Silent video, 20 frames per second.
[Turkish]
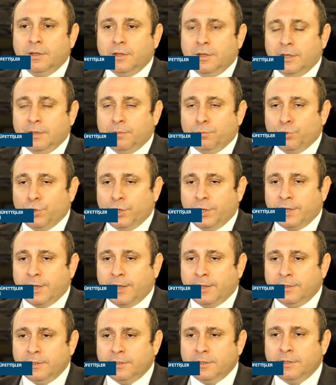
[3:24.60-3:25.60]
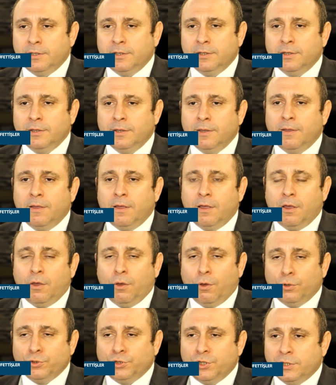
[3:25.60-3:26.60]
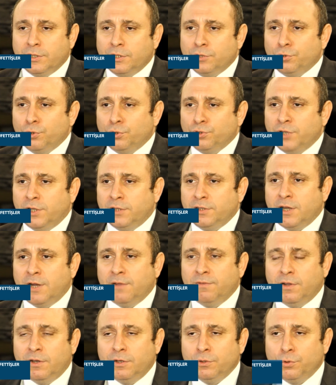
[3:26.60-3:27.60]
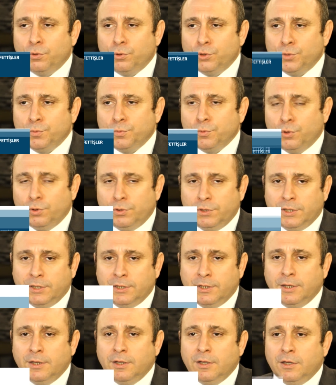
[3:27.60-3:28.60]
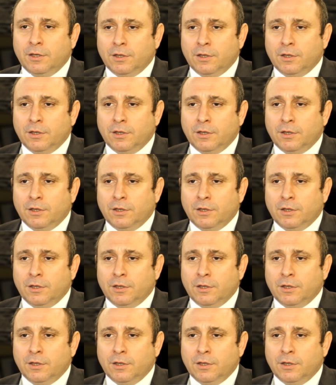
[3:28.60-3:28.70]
e, buraya geldik. Öncelikle sosyal taraflarla görüşüp konuyla ilgili